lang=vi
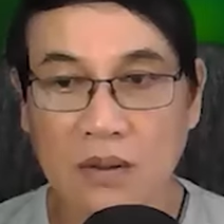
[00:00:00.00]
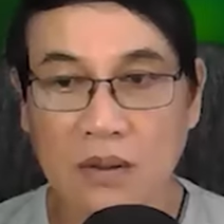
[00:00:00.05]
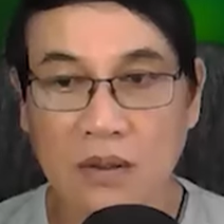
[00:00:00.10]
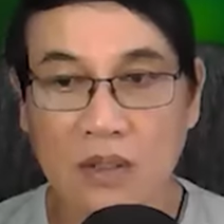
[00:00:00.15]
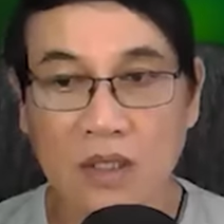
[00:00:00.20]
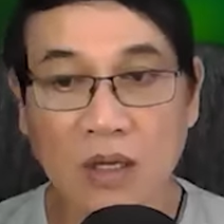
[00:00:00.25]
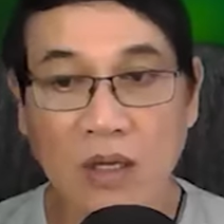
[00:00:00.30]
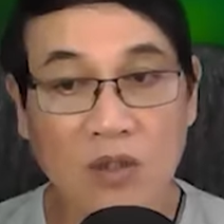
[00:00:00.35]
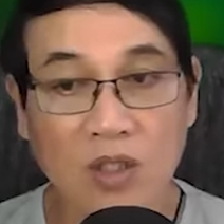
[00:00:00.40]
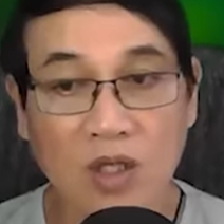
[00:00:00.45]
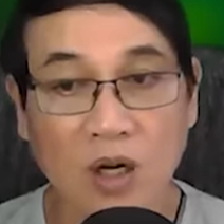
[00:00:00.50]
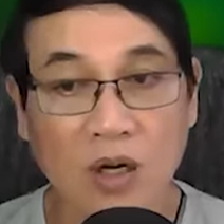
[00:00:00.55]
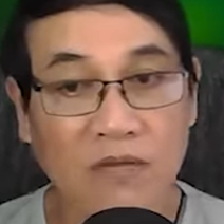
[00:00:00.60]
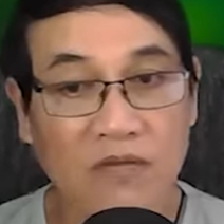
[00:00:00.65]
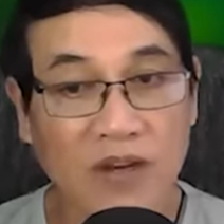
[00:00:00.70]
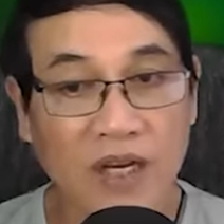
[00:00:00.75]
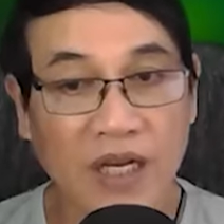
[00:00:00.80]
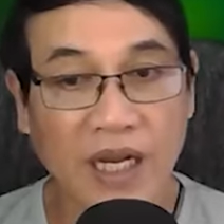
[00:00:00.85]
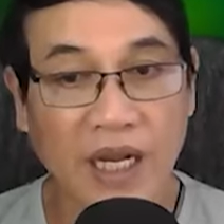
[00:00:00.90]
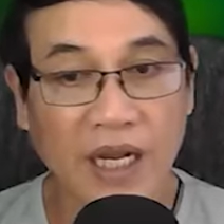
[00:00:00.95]
Không rõ
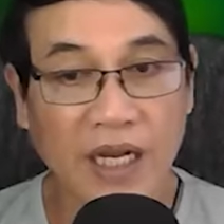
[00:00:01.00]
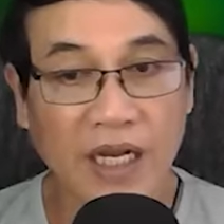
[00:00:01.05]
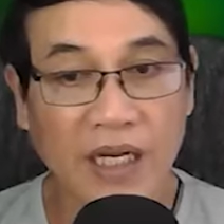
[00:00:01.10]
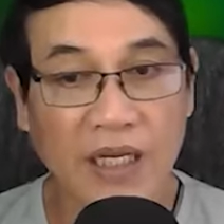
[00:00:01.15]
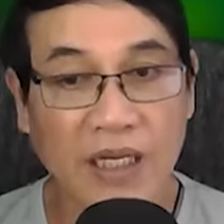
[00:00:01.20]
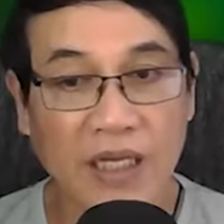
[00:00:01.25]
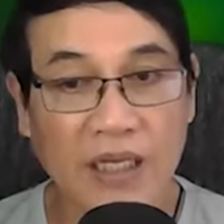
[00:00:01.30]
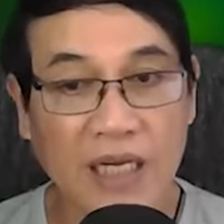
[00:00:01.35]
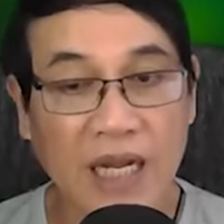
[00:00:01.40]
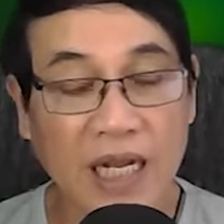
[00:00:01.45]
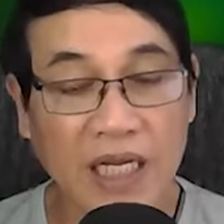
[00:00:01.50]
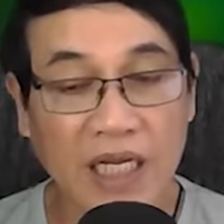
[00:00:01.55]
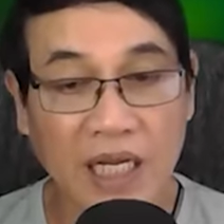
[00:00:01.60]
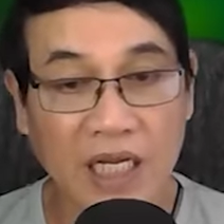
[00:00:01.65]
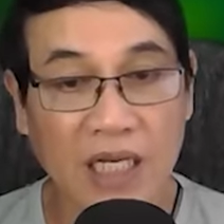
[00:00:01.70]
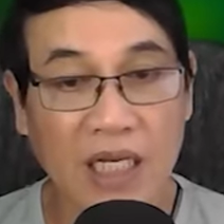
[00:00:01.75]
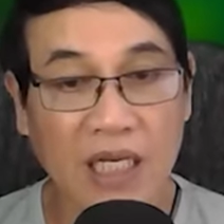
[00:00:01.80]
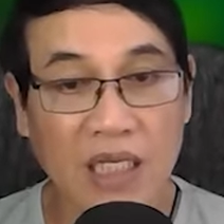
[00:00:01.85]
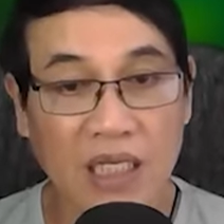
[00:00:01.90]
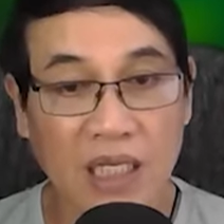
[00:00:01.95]
Vi An đang
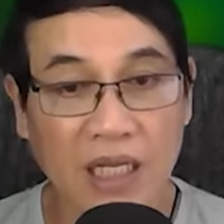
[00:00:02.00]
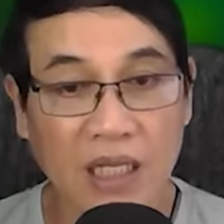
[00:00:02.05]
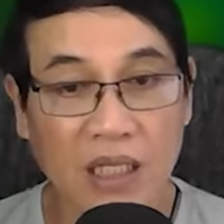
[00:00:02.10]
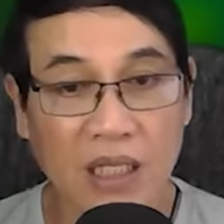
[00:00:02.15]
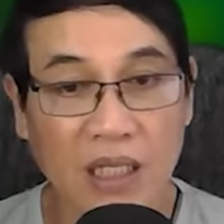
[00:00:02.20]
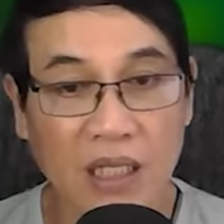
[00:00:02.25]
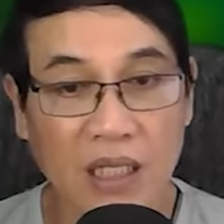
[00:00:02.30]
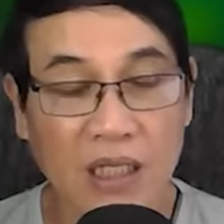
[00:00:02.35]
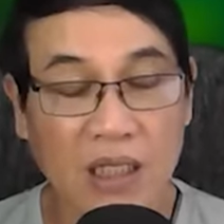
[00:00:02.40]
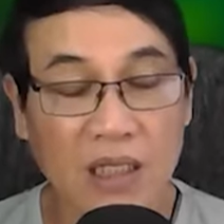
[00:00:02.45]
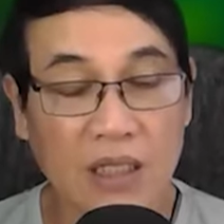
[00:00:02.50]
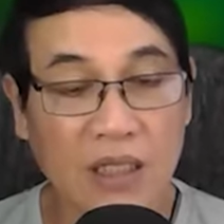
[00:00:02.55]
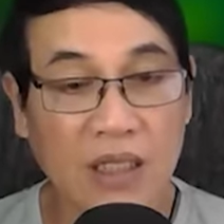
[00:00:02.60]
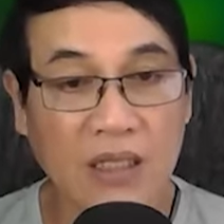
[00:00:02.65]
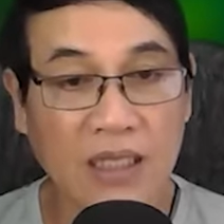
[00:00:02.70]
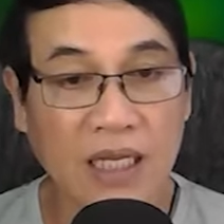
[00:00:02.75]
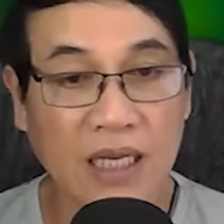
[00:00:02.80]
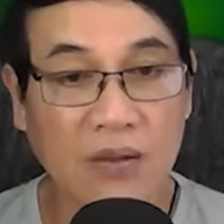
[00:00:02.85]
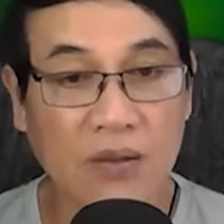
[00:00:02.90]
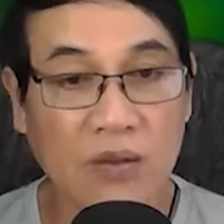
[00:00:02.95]
nghĩ cái gì,
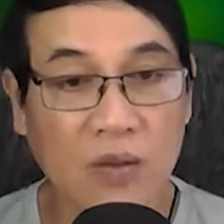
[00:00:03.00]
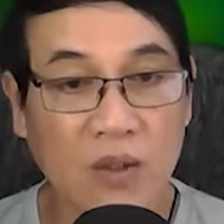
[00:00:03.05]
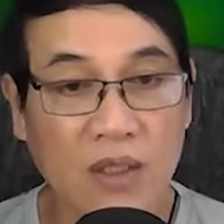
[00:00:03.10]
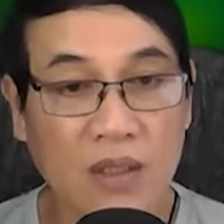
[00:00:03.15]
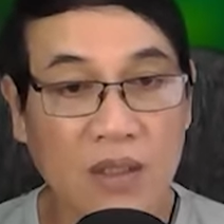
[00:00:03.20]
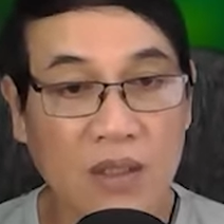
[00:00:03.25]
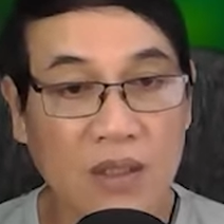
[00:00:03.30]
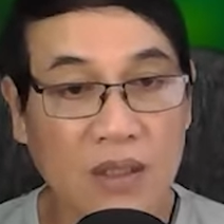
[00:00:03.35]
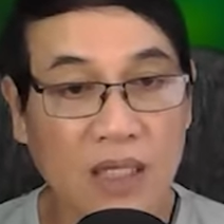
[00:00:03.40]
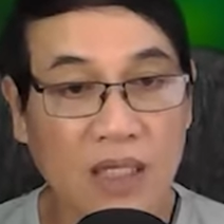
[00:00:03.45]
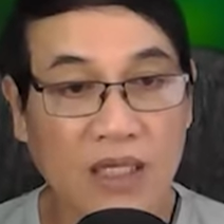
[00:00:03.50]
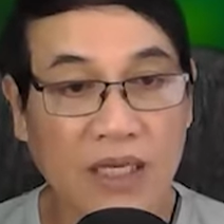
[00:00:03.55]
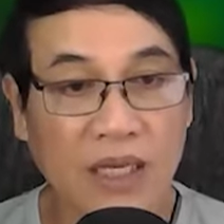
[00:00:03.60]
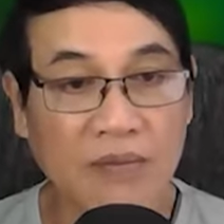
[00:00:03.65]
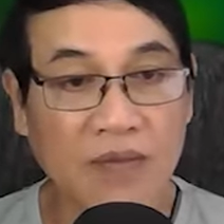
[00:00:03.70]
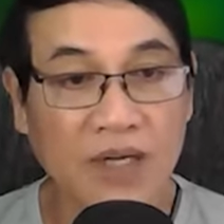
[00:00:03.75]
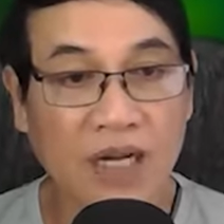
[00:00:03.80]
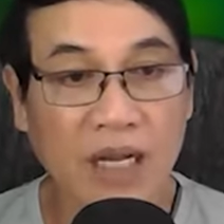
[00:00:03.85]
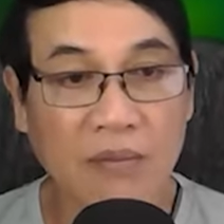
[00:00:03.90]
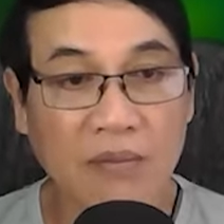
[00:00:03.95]
nhưng Thành Quân tin
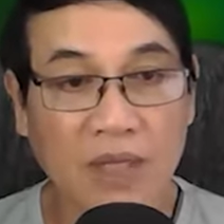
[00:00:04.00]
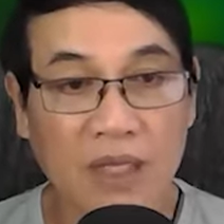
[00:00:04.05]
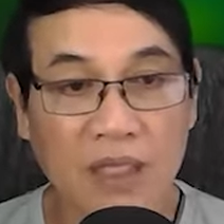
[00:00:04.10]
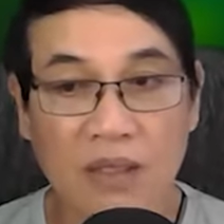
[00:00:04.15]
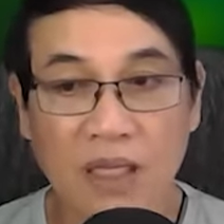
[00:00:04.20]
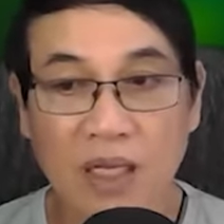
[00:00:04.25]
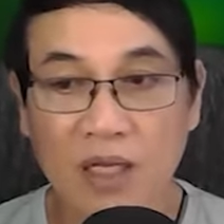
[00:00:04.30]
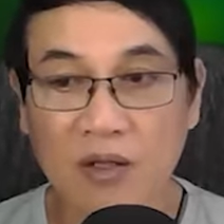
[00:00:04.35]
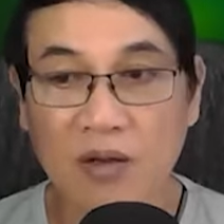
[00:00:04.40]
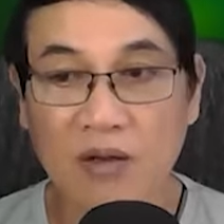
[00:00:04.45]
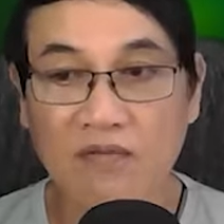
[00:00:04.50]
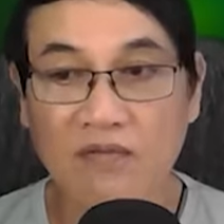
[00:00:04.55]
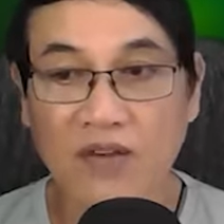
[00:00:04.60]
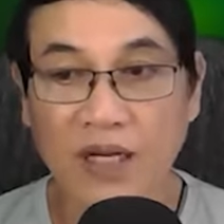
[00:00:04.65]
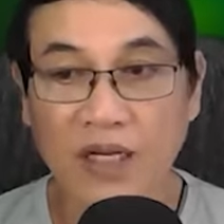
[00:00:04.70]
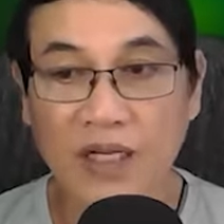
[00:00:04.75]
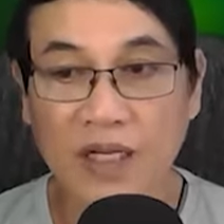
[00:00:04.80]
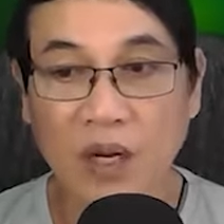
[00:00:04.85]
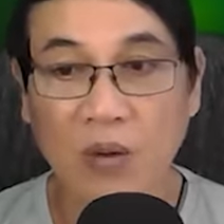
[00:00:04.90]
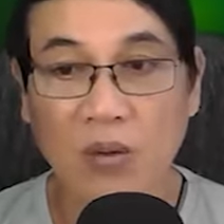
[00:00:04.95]
em gái mình không
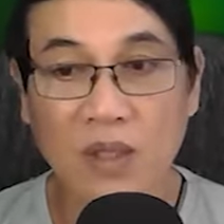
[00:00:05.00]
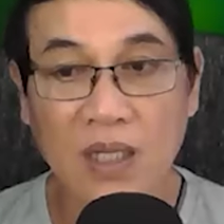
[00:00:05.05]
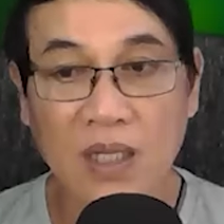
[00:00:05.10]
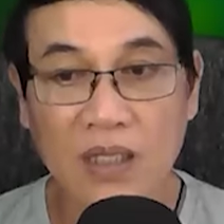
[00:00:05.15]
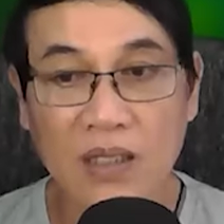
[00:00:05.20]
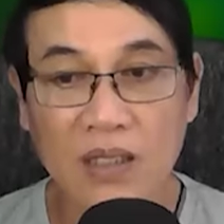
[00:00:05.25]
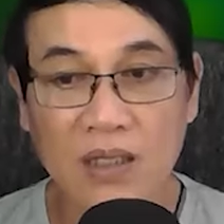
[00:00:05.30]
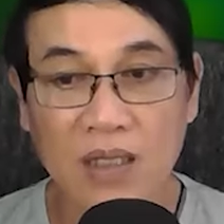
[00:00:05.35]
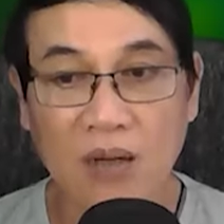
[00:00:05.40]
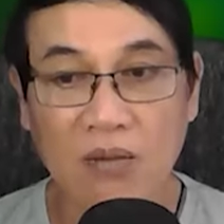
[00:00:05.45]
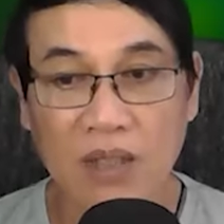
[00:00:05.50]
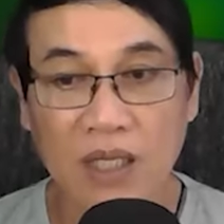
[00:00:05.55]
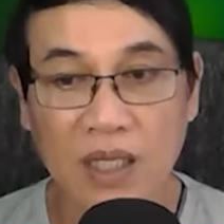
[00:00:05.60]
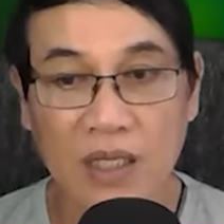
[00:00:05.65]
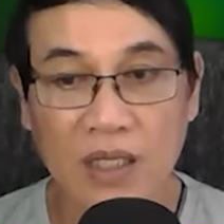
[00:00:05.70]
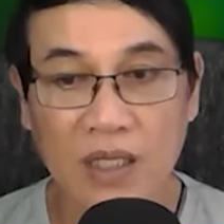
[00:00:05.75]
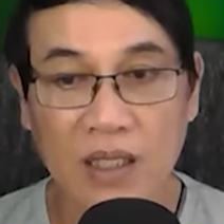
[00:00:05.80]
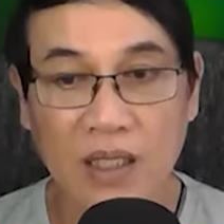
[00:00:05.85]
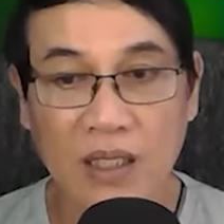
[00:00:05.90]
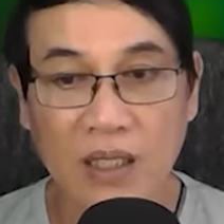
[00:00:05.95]
phải ngẫu hứng đồng
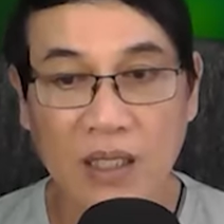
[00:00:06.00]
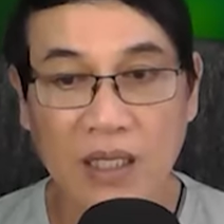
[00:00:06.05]
ý.